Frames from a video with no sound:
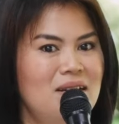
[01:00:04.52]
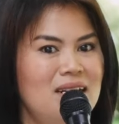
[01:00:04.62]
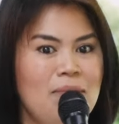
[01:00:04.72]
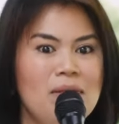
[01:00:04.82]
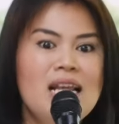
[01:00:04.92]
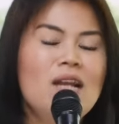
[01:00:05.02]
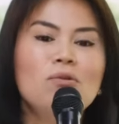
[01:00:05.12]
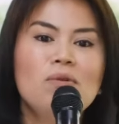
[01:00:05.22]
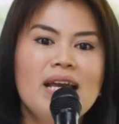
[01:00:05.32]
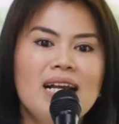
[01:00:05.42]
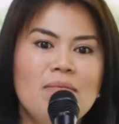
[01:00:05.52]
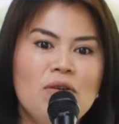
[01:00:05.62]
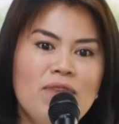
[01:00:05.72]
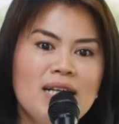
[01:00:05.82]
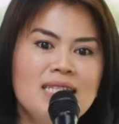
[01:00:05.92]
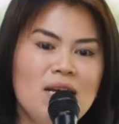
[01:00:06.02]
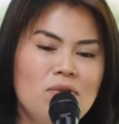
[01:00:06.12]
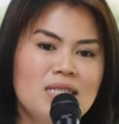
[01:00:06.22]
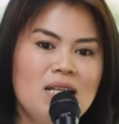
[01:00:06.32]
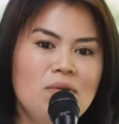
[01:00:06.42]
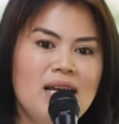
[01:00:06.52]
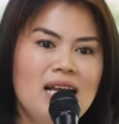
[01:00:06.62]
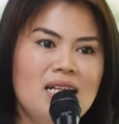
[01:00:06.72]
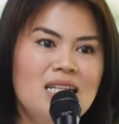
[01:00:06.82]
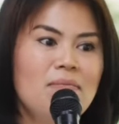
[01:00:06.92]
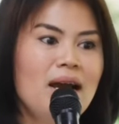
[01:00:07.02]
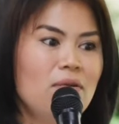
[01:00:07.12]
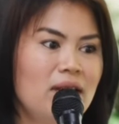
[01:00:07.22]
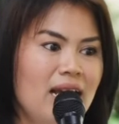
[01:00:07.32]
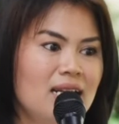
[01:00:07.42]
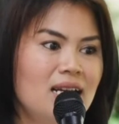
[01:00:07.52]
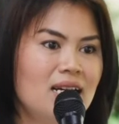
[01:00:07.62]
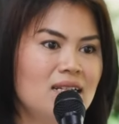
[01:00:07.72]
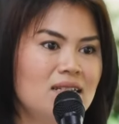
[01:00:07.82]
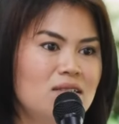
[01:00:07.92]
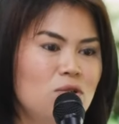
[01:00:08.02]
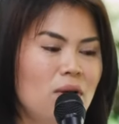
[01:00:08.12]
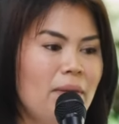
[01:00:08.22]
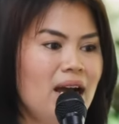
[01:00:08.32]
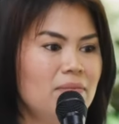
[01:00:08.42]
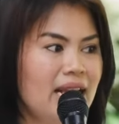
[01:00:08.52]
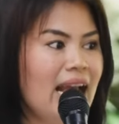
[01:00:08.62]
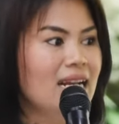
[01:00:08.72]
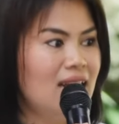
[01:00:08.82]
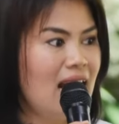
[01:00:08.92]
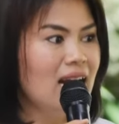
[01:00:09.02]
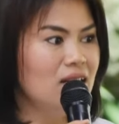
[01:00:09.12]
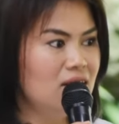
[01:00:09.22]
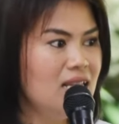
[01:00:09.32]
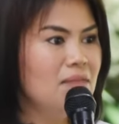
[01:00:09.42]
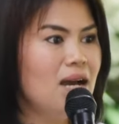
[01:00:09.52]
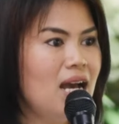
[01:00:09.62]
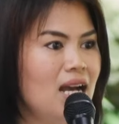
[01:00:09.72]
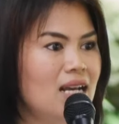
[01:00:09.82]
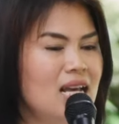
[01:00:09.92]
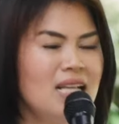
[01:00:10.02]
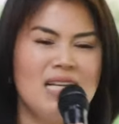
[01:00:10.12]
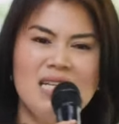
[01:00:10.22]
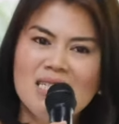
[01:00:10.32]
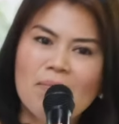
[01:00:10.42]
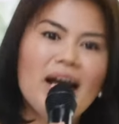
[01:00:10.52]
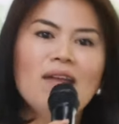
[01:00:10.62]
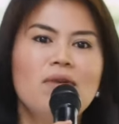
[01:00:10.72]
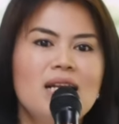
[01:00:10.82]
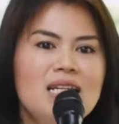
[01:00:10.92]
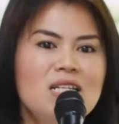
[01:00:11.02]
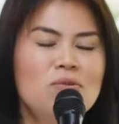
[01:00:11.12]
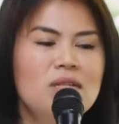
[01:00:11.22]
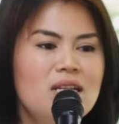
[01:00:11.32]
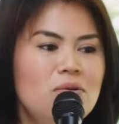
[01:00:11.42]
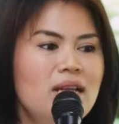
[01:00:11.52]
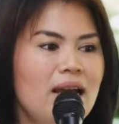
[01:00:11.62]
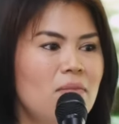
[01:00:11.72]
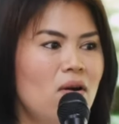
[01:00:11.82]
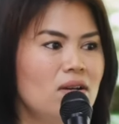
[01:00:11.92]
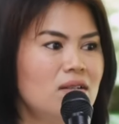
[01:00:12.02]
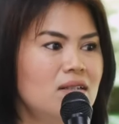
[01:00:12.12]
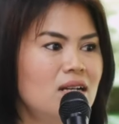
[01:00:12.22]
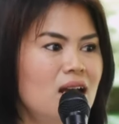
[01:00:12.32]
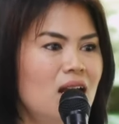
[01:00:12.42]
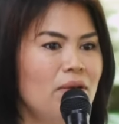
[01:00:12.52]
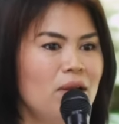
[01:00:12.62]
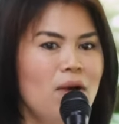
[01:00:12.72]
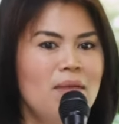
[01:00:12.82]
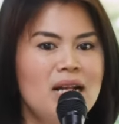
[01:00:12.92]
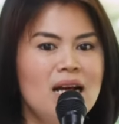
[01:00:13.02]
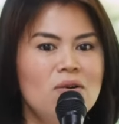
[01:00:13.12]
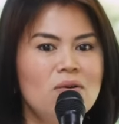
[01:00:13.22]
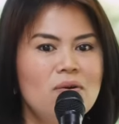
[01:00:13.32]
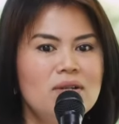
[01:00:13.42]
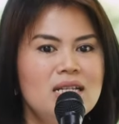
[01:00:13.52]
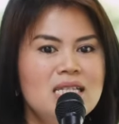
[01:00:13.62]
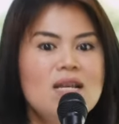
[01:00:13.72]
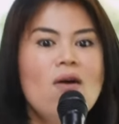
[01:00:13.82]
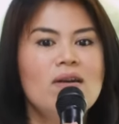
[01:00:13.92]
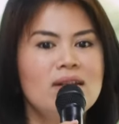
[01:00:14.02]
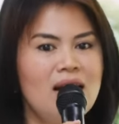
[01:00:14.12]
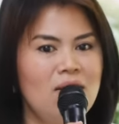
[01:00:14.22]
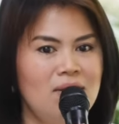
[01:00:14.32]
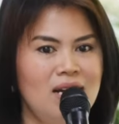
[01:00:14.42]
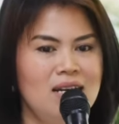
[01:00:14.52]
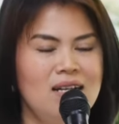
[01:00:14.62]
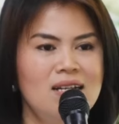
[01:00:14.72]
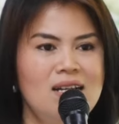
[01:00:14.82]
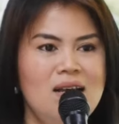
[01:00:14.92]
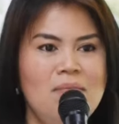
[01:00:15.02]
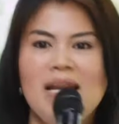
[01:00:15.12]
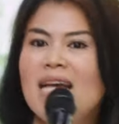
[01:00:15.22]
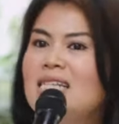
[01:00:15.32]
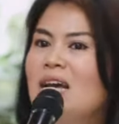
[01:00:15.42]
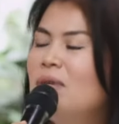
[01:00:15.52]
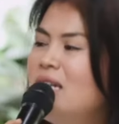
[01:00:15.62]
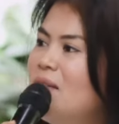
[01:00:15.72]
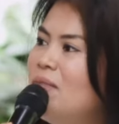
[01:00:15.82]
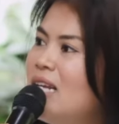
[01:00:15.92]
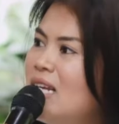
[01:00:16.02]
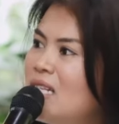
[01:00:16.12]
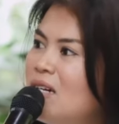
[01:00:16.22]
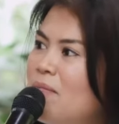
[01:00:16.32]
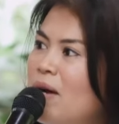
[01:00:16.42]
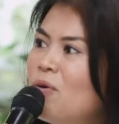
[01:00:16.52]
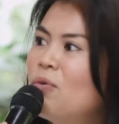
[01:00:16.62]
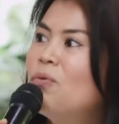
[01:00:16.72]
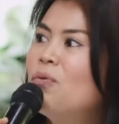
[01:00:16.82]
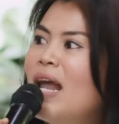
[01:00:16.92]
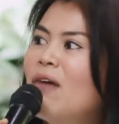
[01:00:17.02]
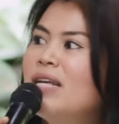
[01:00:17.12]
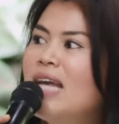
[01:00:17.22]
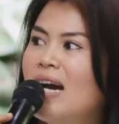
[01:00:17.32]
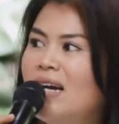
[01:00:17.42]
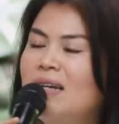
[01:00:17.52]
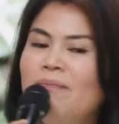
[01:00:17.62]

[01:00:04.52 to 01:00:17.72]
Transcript: กลับมาเรียนรู้ตัวเองกลับมาฟังเสียงหัวใจตัวเองและที่มากกว่านั้นค่ะคือสุขภาพที่แข็งแรงแล้วก็ดีมากแต่ที่สำคัญกว่านั้นที่สุดอย่างที่คุณยายบอกก็คือเราเห็นความรักของคนที่สอนเราอะค่ะไม่แน่ใจว่าทีมนี้ได้เจอแม่ครูอู่แล้วหรือยัง